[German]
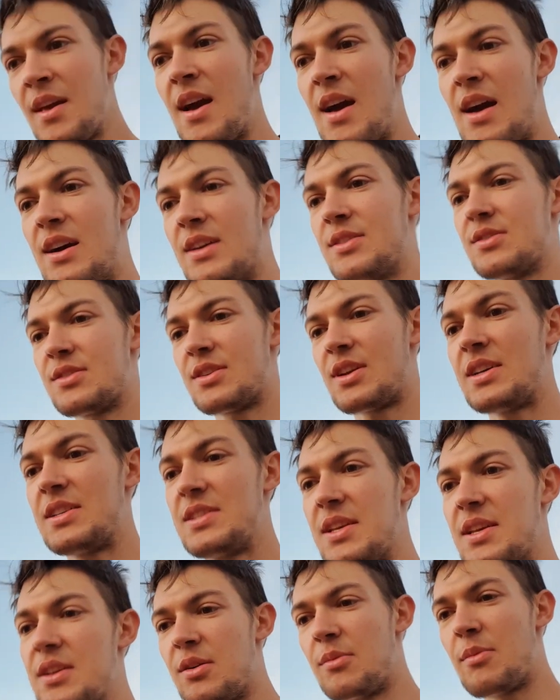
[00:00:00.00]

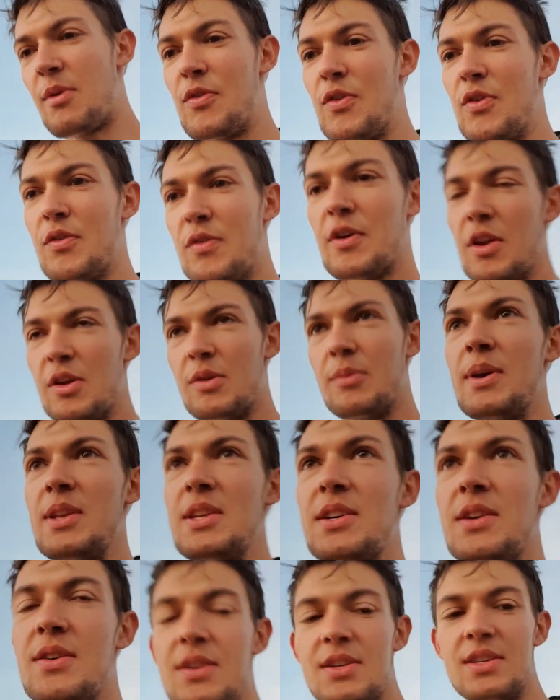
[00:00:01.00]
38,5
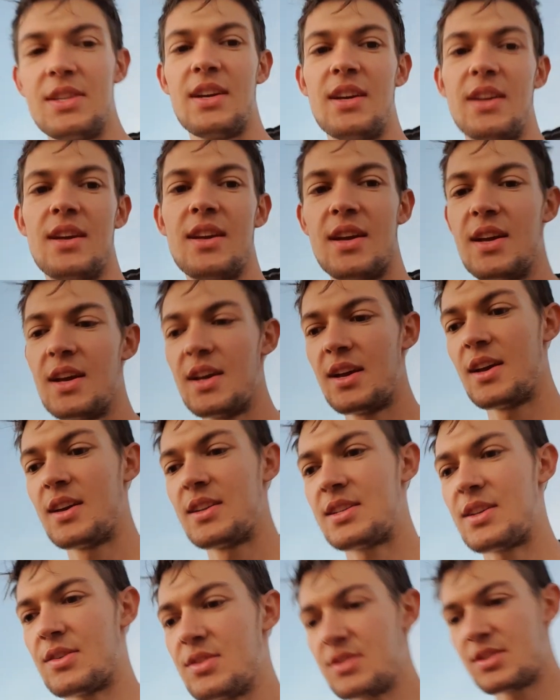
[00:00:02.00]
Kilometer heute,
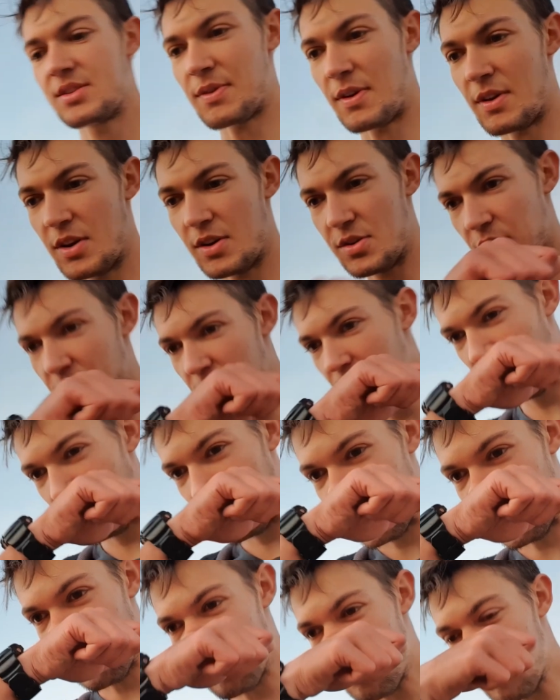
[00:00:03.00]
1200
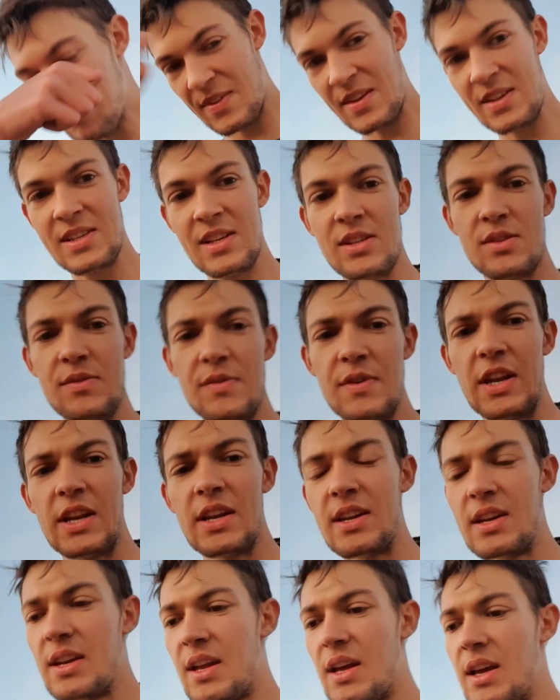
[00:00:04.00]
Höhenmeter. Ist also wieder
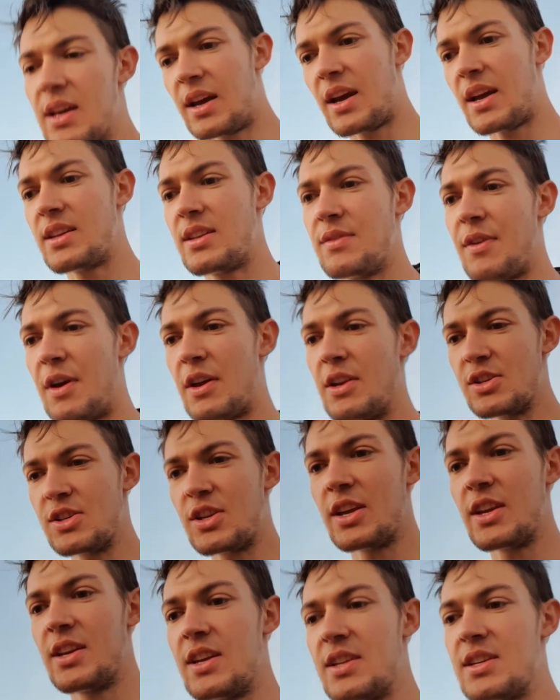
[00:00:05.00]
ein relativ
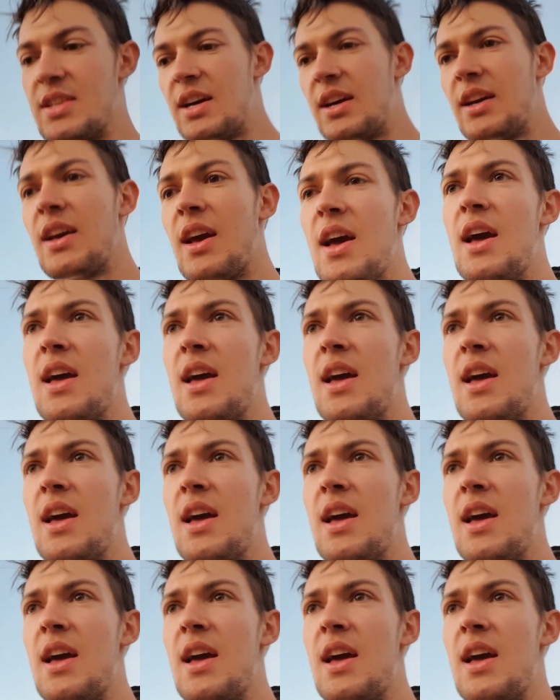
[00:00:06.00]
anstrengender Tag.